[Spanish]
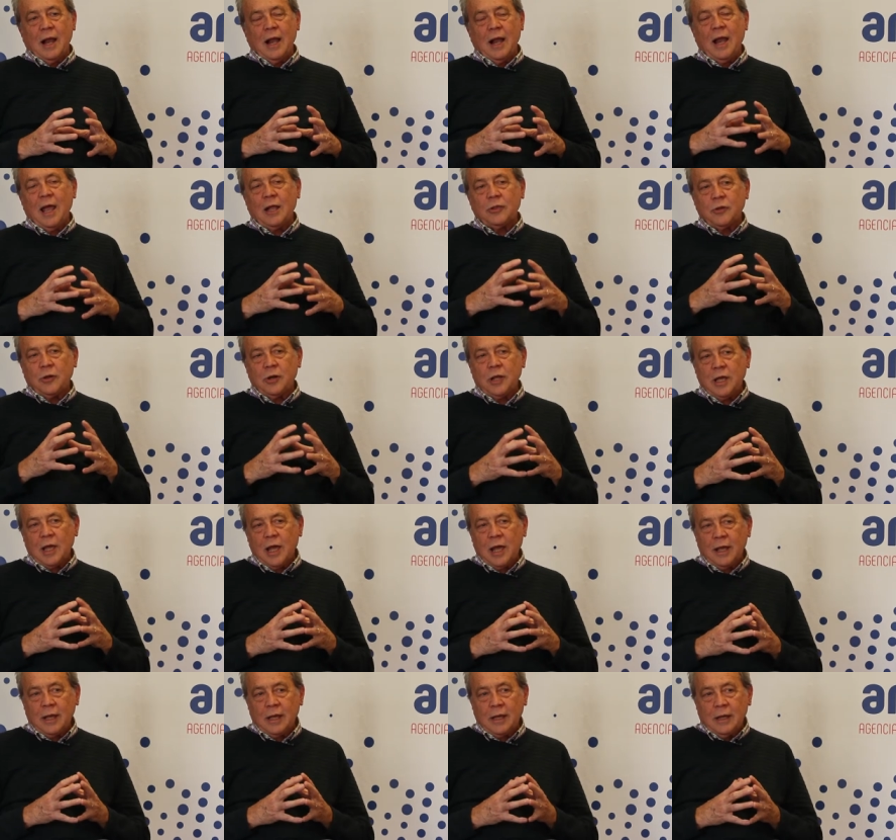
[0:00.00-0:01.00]
La
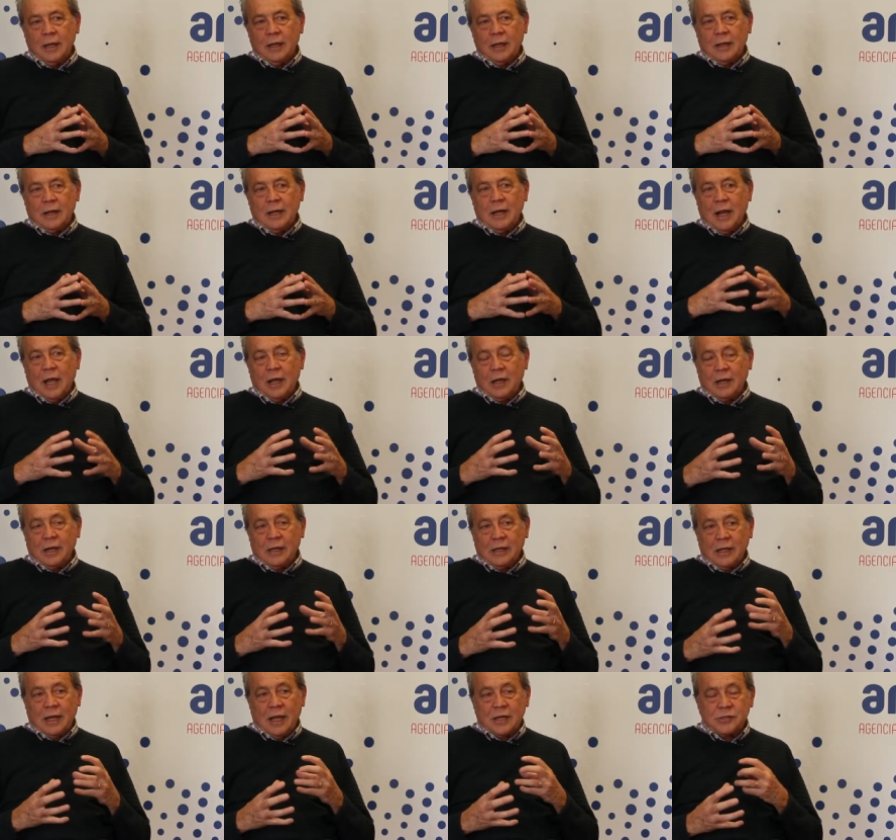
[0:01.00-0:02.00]
teoría la,
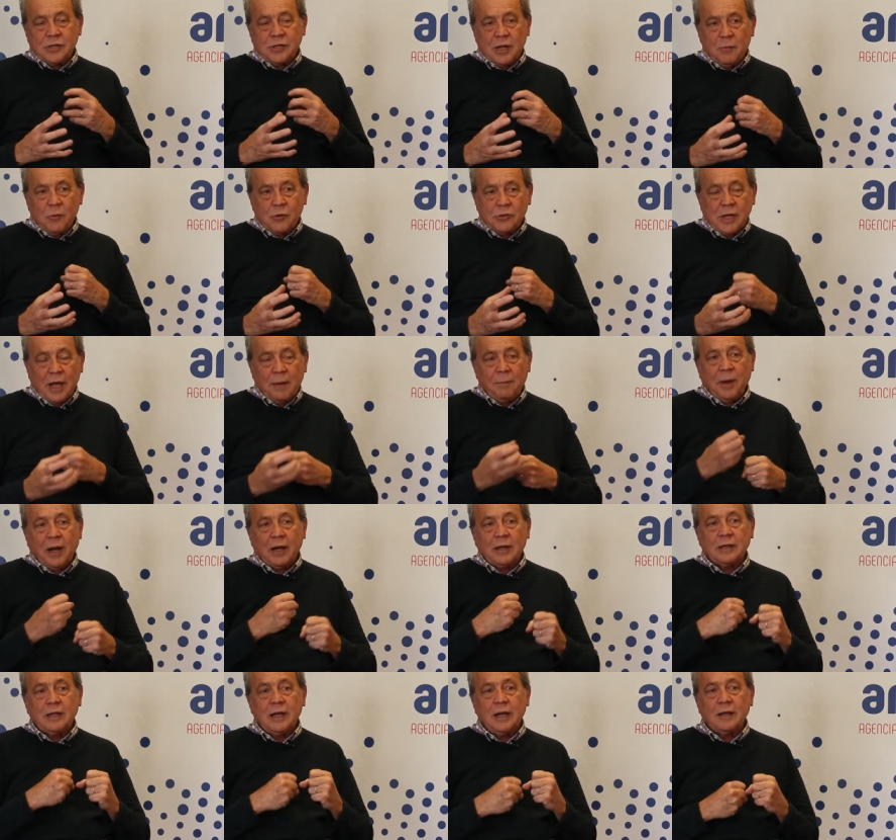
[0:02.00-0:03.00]
hacemos a
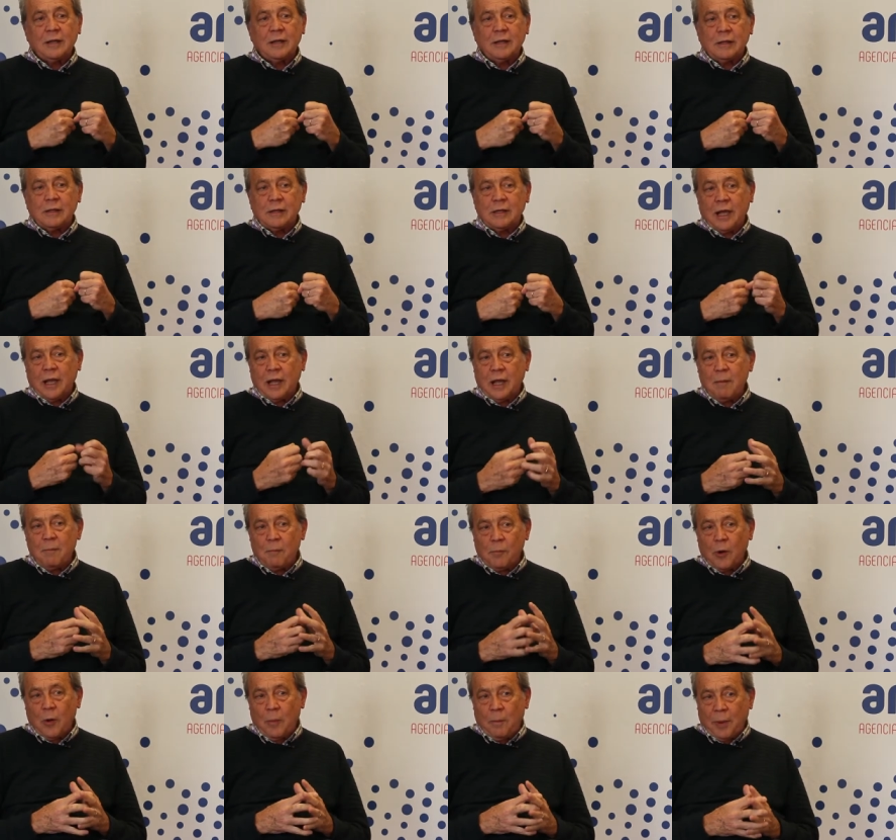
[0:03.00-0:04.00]
partir de
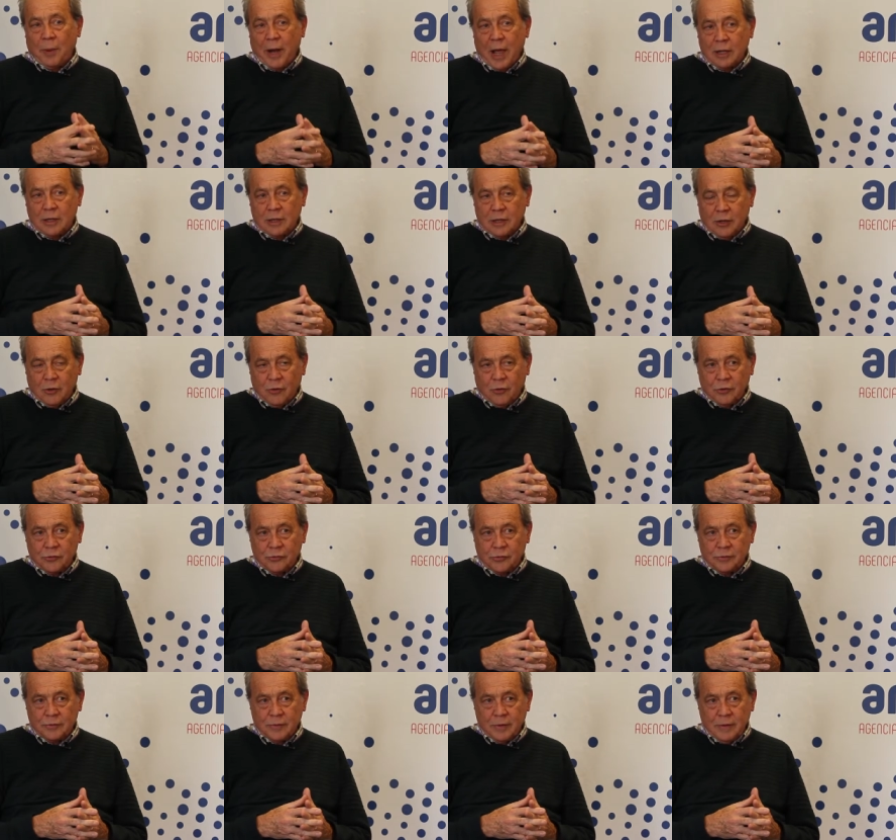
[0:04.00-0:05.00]
ejemplos
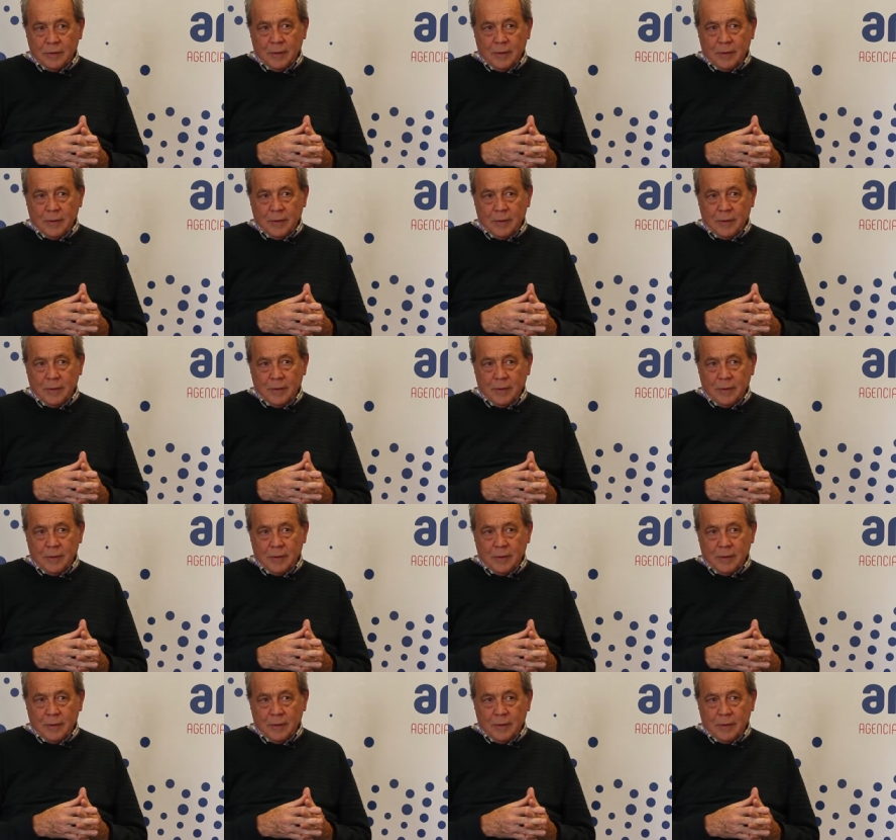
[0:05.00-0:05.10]
prácticos.